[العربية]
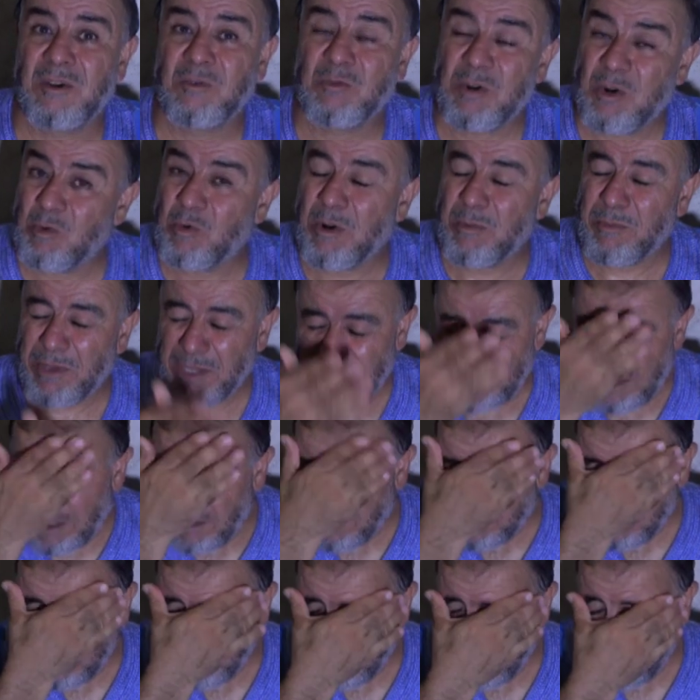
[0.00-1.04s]
وهو
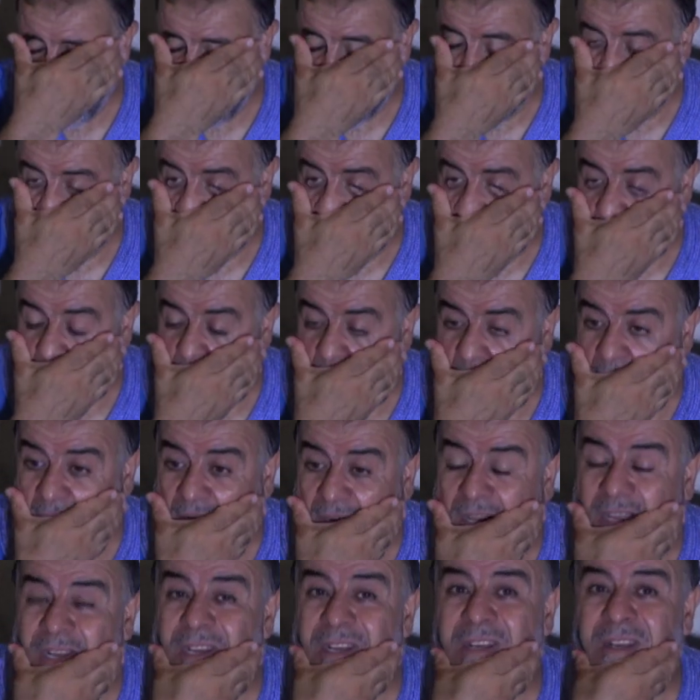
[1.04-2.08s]
ميت
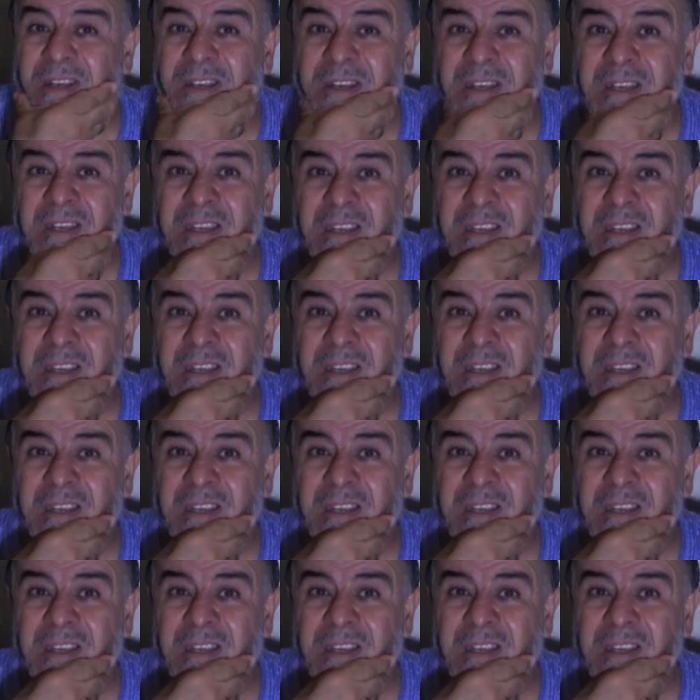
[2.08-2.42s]
أن